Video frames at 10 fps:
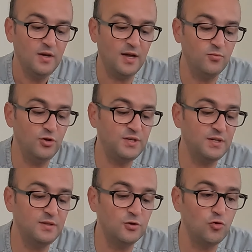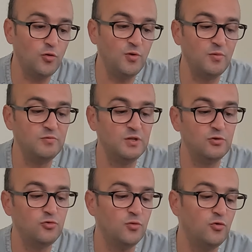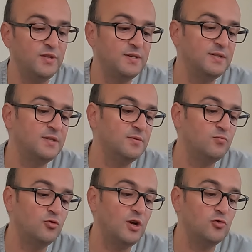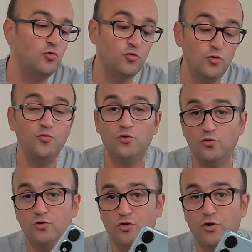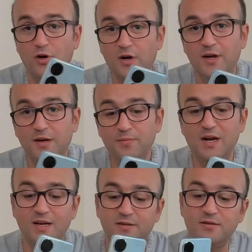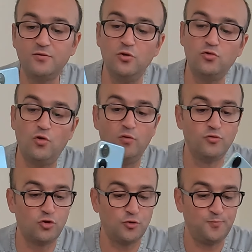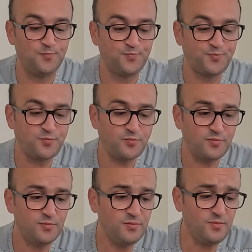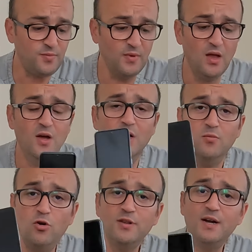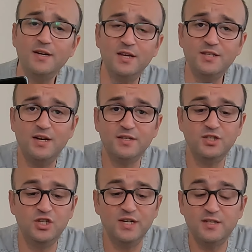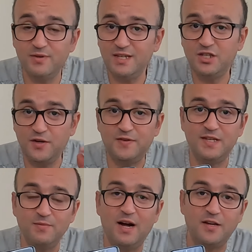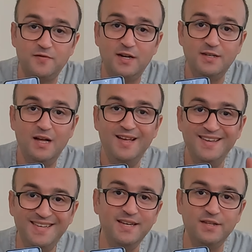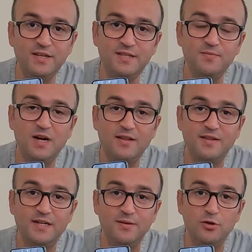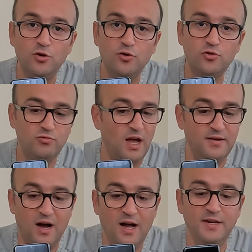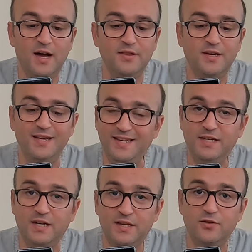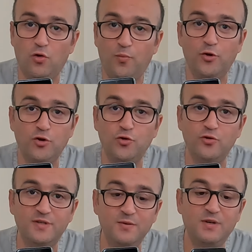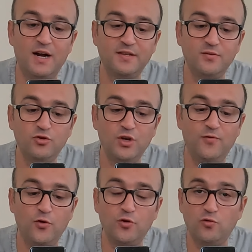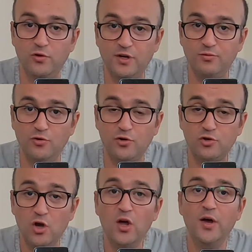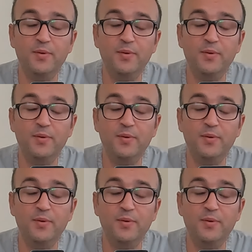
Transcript: Yani bu etiketi de sökmememizi istiyor. Bu etiketin buradan sökülmüyor oluşu biraz kötü olmuş. Bu arada arkadaşlar cihazımızda çift sim kart var. 2 adet sim kart takabiliyoruz. Yani aynı anda 2 adet operatörün sim kartını bu telefonda kullanabiliyoruz.